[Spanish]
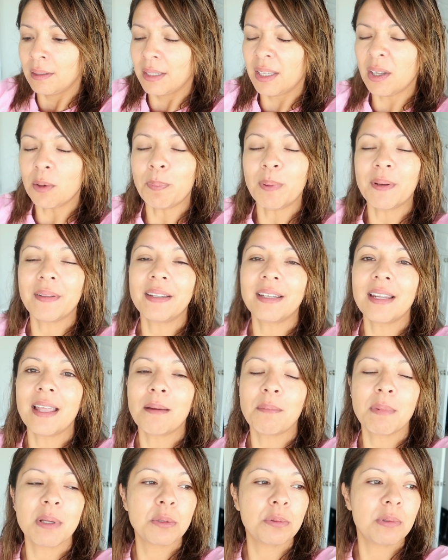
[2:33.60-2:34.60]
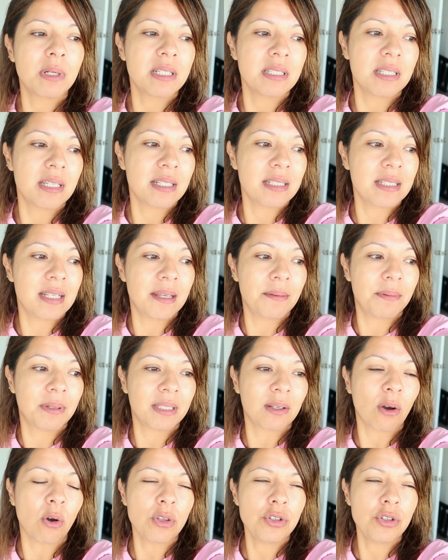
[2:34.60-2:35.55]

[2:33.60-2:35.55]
quiero perder nada más unas 10 libritas,